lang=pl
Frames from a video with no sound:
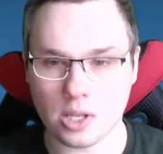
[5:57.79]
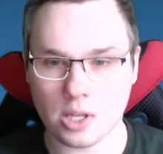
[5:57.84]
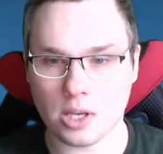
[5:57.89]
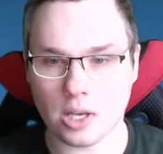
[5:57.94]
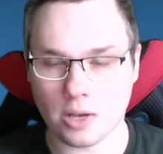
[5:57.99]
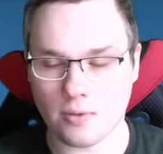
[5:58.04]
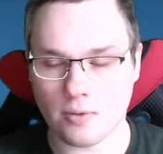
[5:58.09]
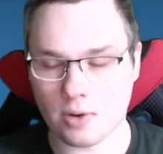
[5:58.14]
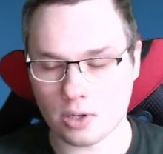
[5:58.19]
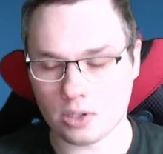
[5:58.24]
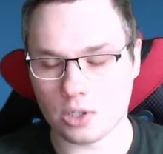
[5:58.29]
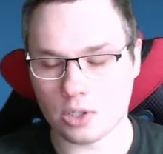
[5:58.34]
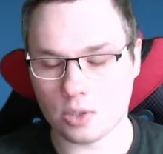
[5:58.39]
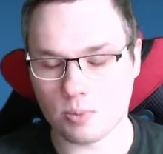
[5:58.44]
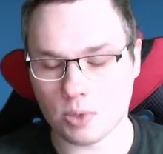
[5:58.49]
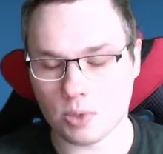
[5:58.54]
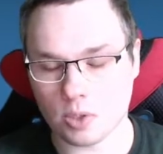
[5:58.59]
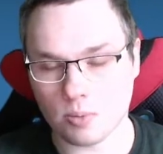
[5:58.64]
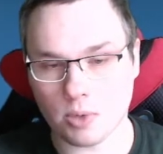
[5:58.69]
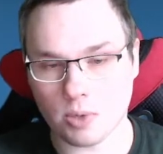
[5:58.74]
jak
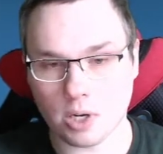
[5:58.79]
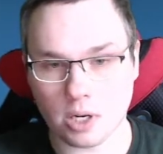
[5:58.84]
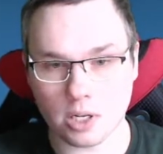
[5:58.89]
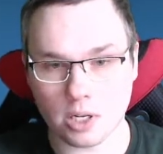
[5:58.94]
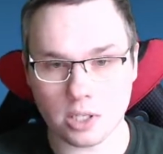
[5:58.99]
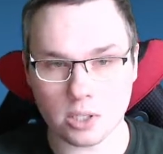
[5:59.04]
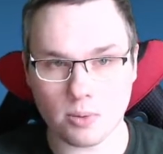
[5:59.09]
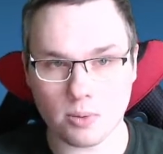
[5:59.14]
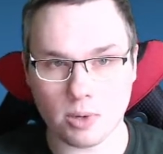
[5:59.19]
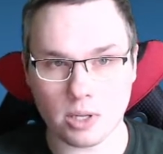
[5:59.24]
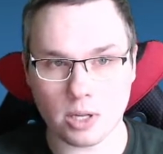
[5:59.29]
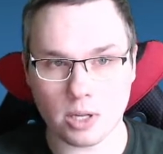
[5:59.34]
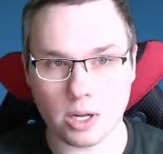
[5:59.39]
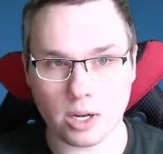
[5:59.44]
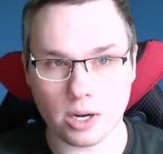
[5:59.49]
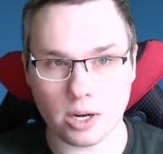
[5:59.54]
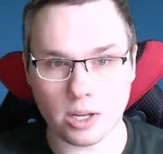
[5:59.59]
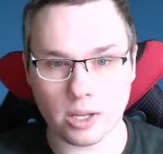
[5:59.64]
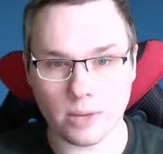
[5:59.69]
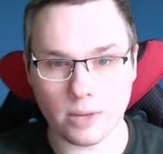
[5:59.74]
walczyliśmy sobie na tej skład
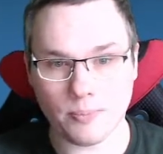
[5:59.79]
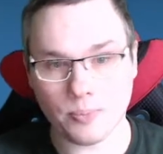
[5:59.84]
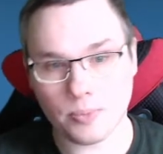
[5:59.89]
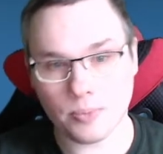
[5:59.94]
arenie.